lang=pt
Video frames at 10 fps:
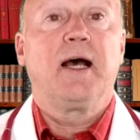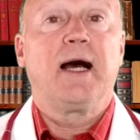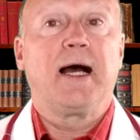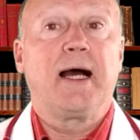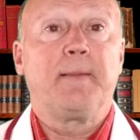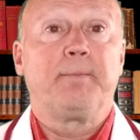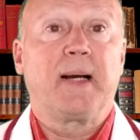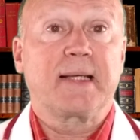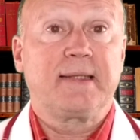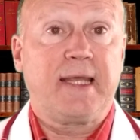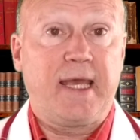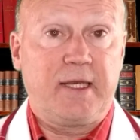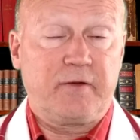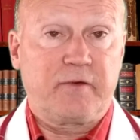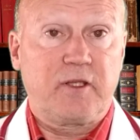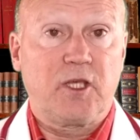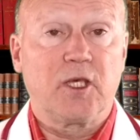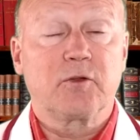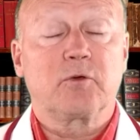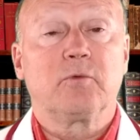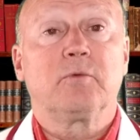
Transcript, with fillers: a bactérias que entram